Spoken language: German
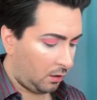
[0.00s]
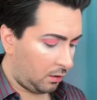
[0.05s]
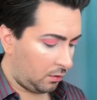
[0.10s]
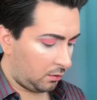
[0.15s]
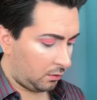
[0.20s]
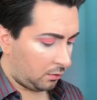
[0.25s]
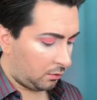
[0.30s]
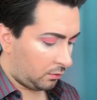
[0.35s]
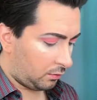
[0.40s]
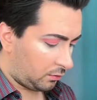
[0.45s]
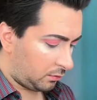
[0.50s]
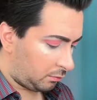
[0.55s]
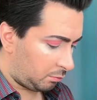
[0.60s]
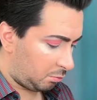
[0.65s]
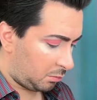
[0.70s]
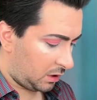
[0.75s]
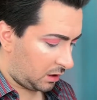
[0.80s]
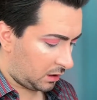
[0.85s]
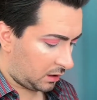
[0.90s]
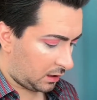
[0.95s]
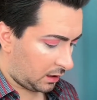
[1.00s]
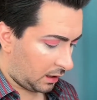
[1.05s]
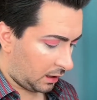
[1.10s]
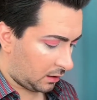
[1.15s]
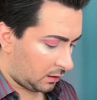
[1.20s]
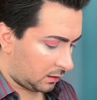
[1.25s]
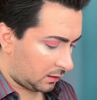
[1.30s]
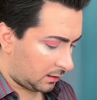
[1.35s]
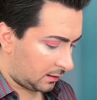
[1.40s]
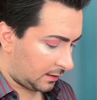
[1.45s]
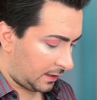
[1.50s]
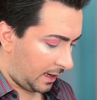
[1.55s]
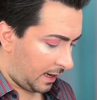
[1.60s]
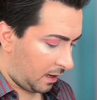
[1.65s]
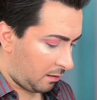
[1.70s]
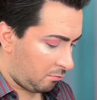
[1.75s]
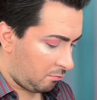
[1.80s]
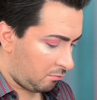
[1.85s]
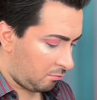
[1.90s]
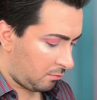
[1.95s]
und mit
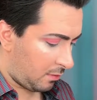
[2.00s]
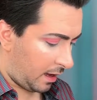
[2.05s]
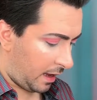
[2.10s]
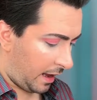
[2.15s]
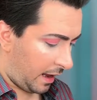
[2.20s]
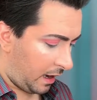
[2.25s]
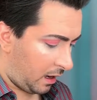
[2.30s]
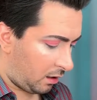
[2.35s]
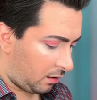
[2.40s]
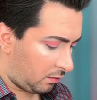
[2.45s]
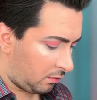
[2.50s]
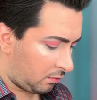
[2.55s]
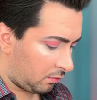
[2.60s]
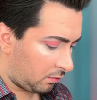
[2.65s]
derselben hellen